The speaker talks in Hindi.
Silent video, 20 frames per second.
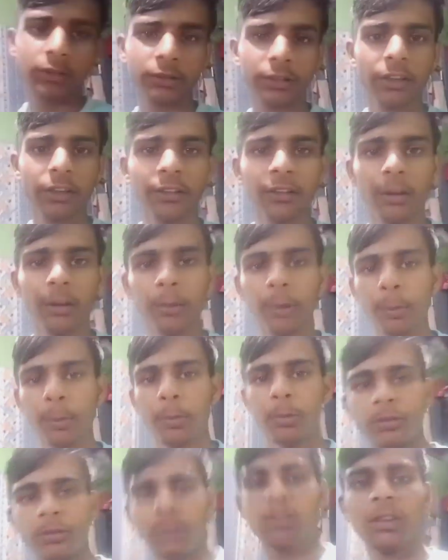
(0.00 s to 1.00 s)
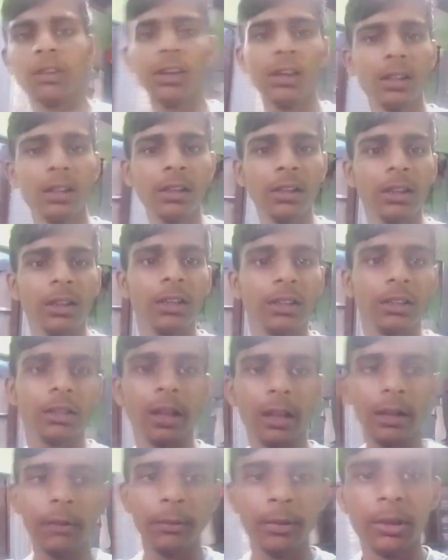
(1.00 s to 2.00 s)
जस्ट अभी पहुंचा था
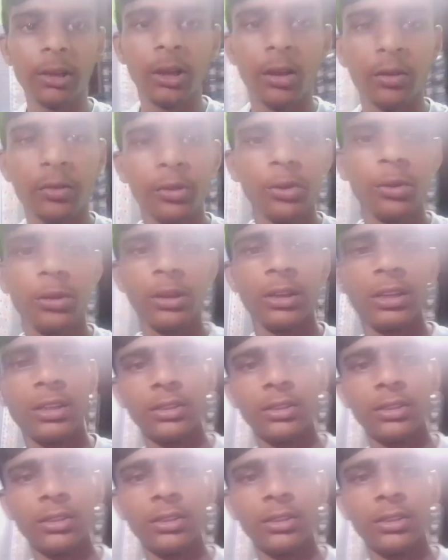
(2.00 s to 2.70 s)
टाइम भी काफ़ी हो रहा